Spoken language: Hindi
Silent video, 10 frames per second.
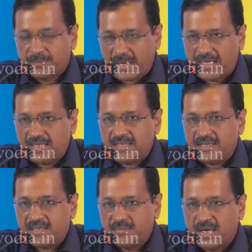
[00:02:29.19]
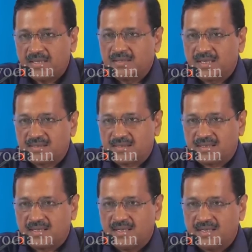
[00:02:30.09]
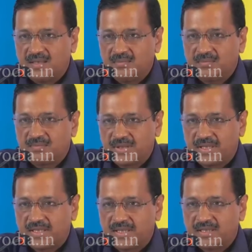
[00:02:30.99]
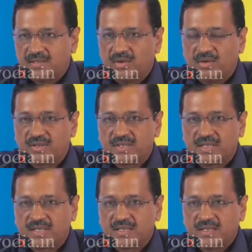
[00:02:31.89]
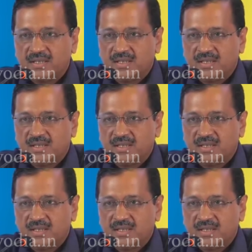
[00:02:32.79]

पहली ईमानदार सरकार हम देंगे और ये